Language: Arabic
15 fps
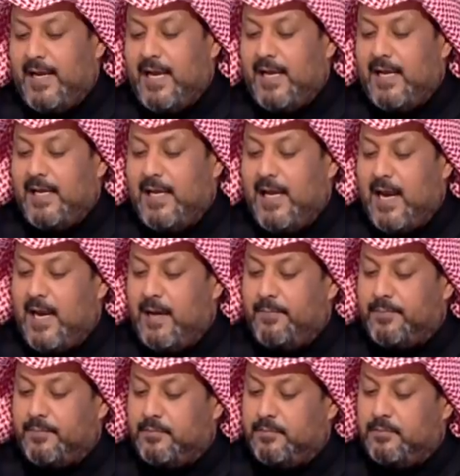أحيانا
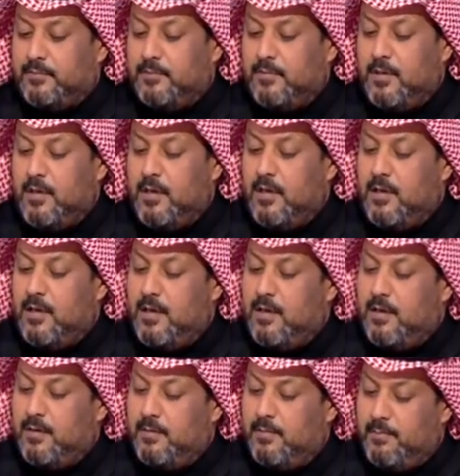للاعب
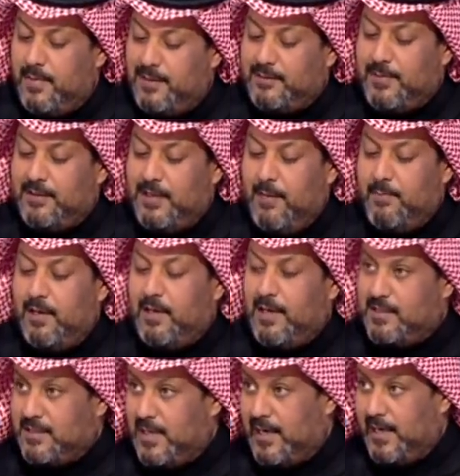ما تبغى تحمل
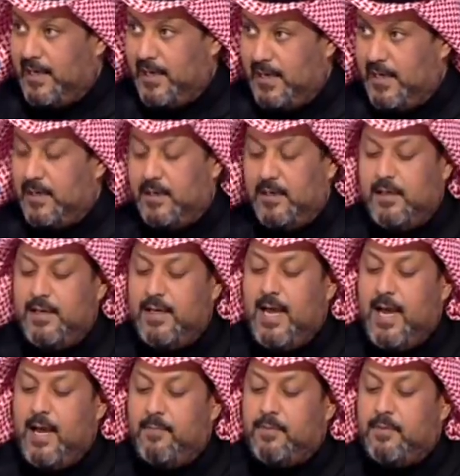الخساره احيانا
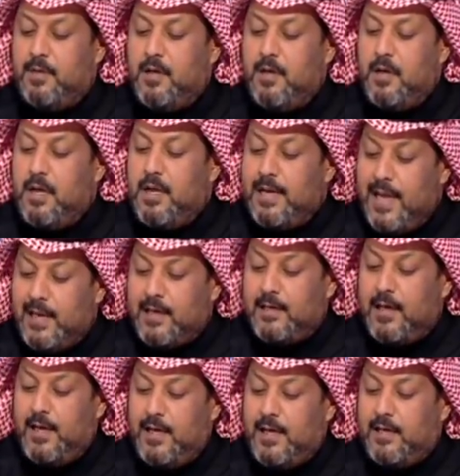للاعب
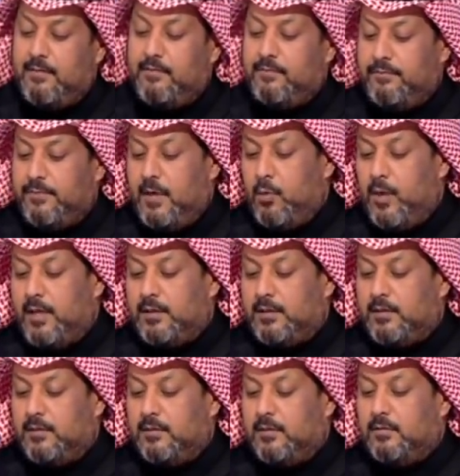لكن احيانا في وقت
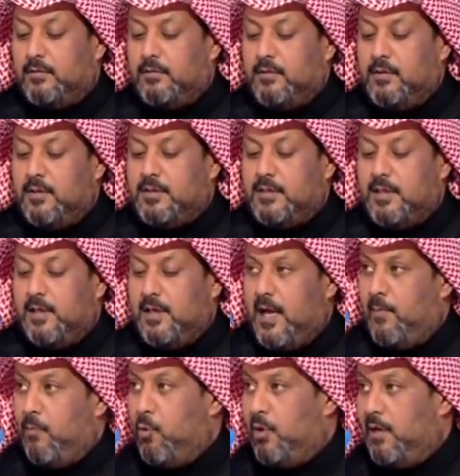يصير
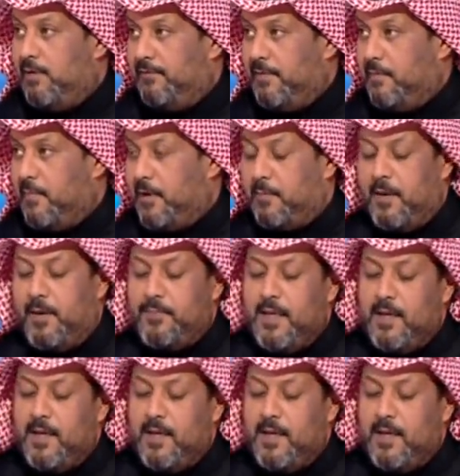اللاعب هو اللي في مرمى